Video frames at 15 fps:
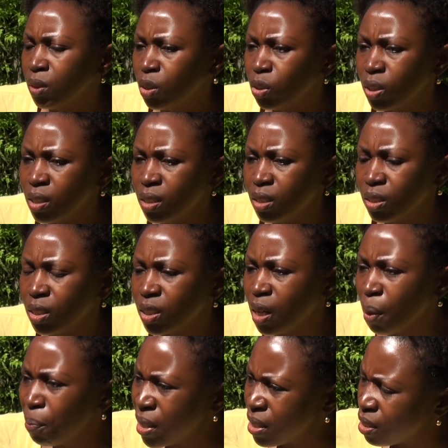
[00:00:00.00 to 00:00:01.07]
j'ai
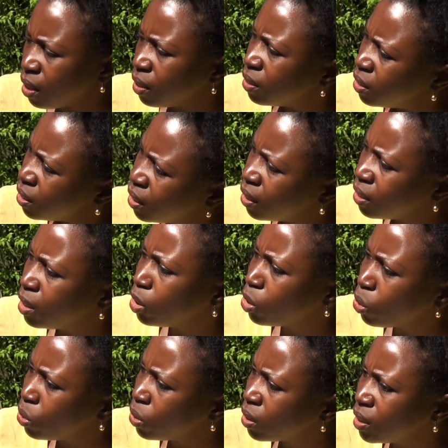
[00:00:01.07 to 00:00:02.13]
jamais senti quelque
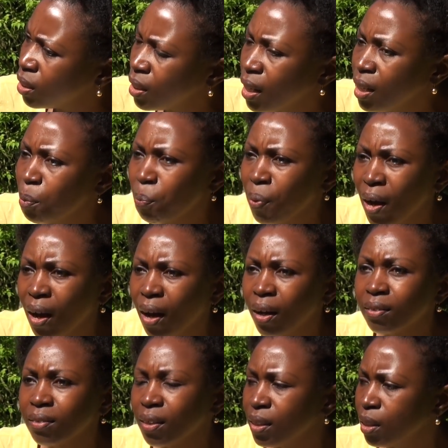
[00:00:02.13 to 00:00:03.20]
chose qui n'allait pas
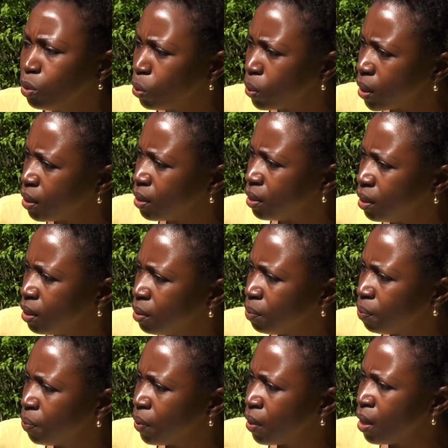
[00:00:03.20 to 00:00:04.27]
entre les deux ethnies.
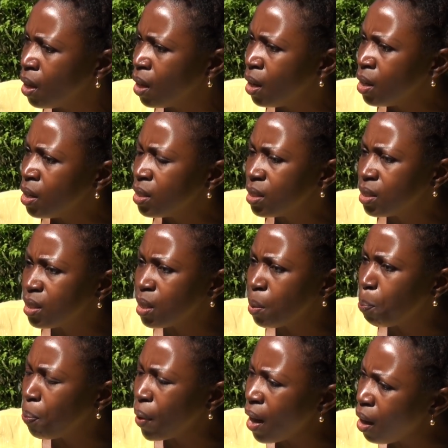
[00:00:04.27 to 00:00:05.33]

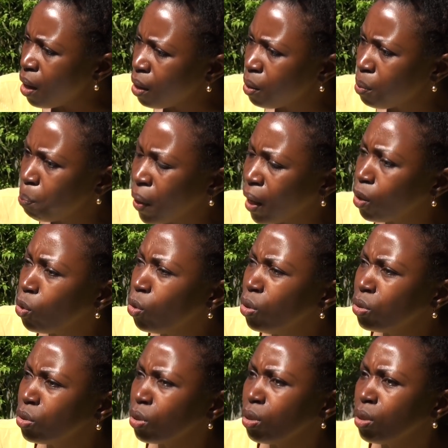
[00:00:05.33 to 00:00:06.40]
C'est par par
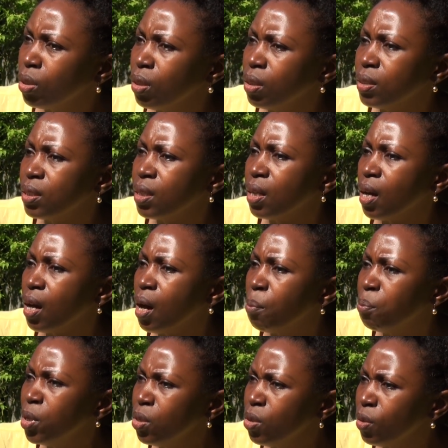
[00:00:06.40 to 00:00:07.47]
contre, c'est en
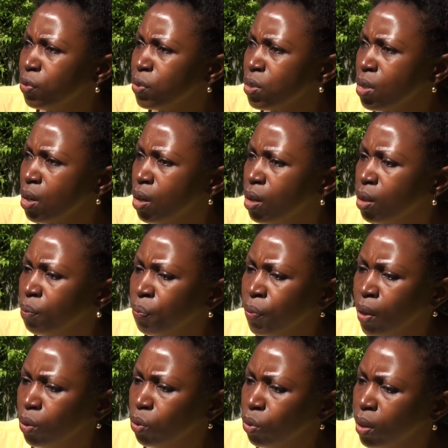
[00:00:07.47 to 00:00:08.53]

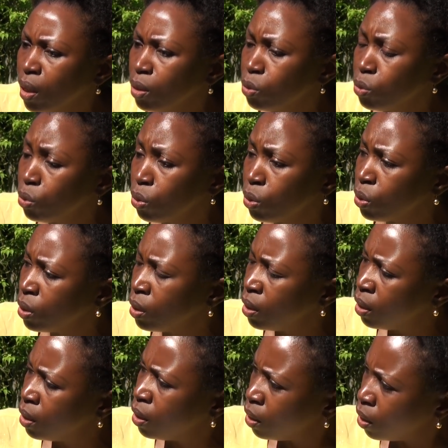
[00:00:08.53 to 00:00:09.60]
1992,
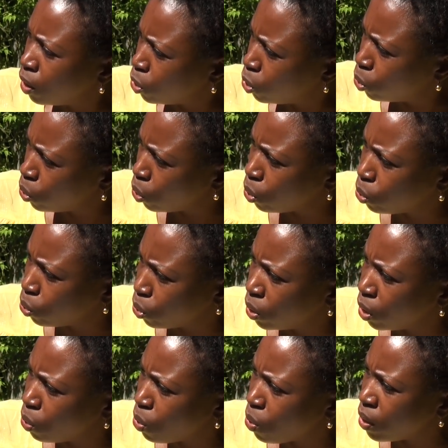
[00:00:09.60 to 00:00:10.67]
quand je suis
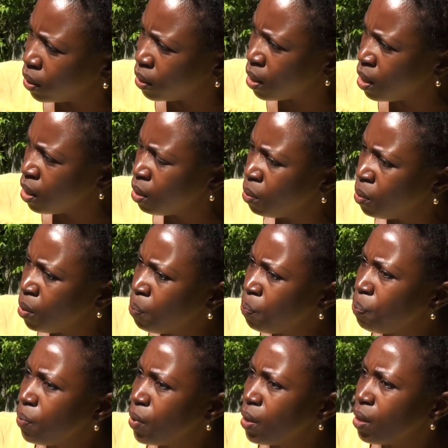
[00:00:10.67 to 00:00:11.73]
retournée au Rwanda,
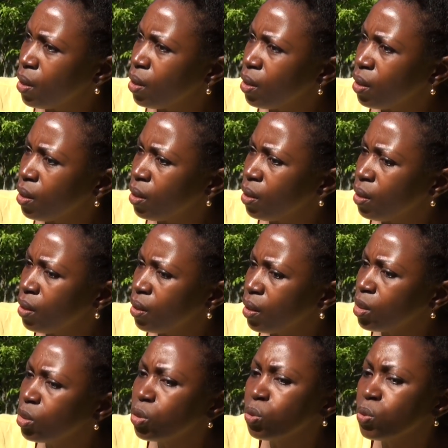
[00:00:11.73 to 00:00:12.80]
euh,
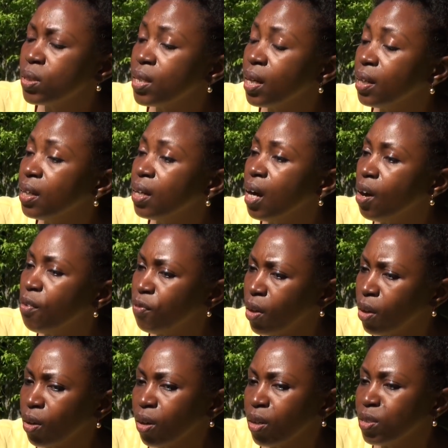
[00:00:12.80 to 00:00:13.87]
quand je suis allée en
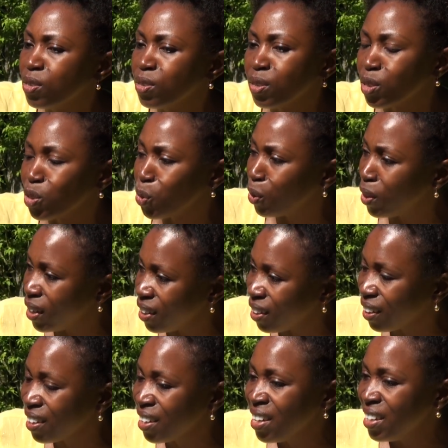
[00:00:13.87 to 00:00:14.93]
vacances
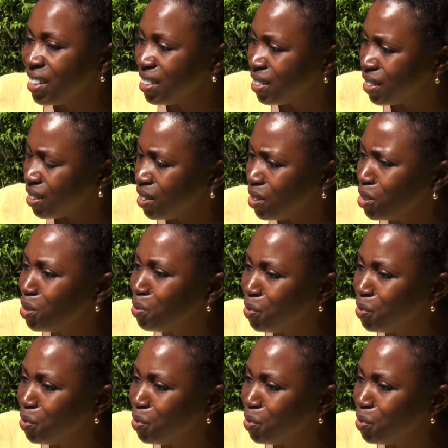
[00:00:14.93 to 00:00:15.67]
scolaires ici,